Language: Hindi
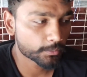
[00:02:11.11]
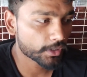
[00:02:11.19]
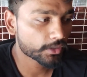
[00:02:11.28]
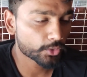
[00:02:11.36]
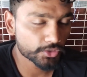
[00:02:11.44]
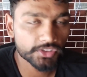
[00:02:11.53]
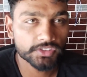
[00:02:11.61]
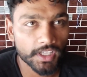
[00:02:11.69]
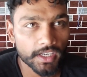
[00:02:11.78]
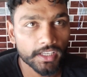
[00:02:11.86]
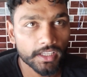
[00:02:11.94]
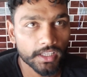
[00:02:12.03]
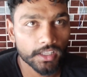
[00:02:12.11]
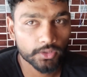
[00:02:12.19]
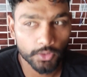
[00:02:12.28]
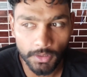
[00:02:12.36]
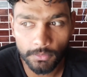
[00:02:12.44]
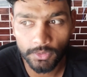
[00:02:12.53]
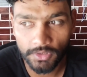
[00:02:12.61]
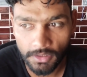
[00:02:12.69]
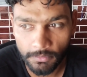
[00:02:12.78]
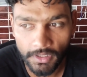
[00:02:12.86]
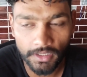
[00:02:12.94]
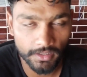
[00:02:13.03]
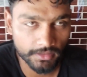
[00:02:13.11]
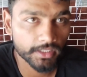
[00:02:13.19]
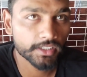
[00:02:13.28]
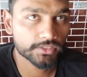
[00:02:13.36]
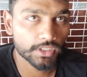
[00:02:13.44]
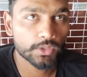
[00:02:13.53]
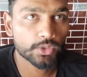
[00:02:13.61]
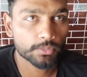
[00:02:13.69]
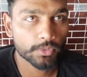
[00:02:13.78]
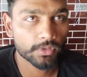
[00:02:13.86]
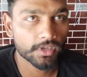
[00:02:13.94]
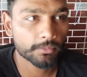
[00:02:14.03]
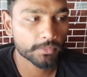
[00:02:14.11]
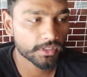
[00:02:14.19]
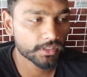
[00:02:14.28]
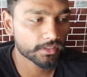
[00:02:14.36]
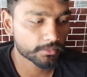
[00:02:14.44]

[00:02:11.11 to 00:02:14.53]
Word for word: पर कोशिश कर रहे हैं थोड़े बहुत दिन में करते हैं चालू ये प्रोग्राम भी